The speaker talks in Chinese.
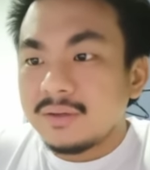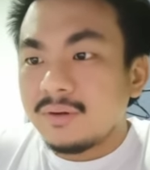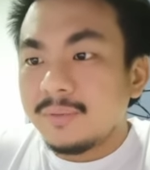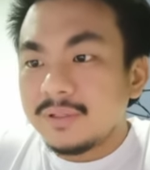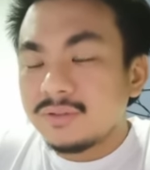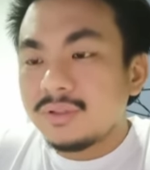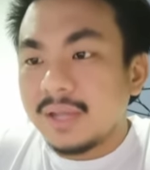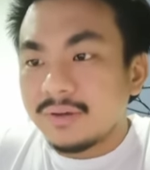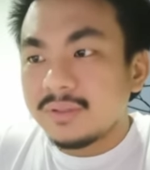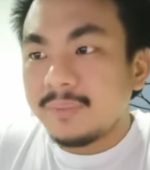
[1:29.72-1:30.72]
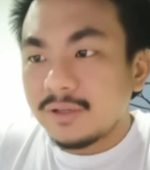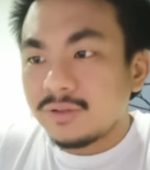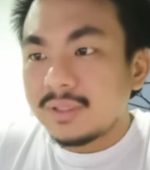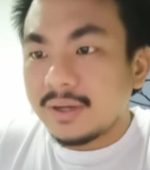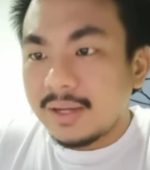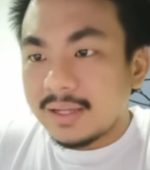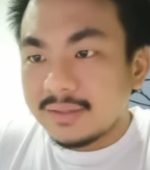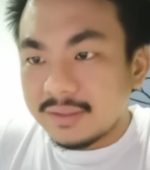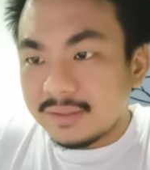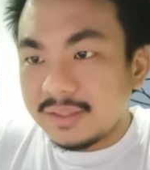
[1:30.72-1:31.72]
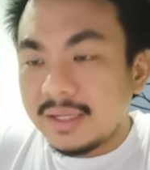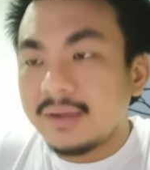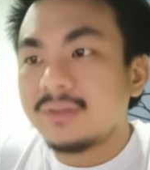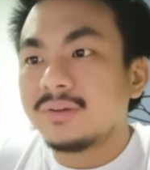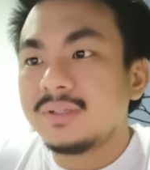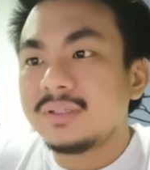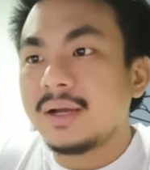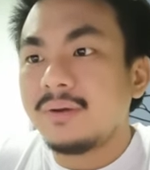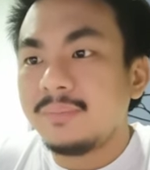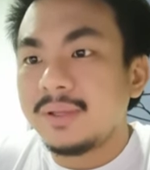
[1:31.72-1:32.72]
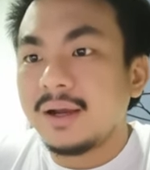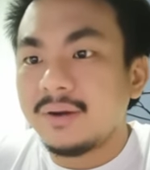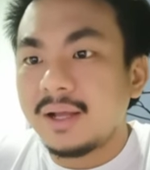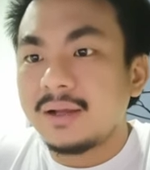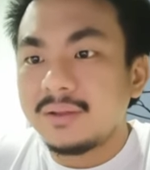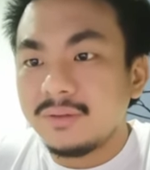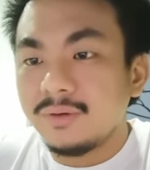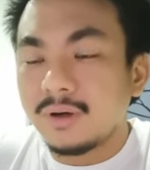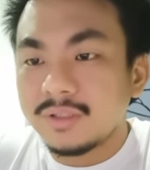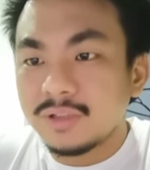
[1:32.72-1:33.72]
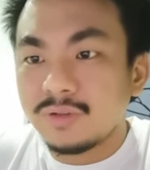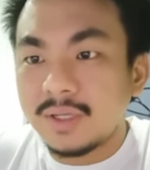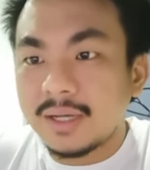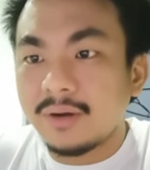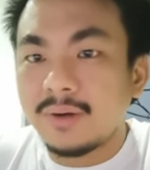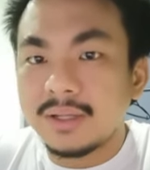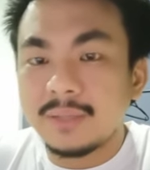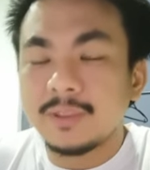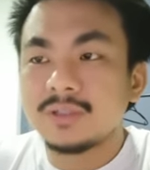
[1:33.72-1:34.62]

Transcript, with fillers: 我们最好是不要追高啦，等跌的时候进场会比较好啦。如果是追高的话，那么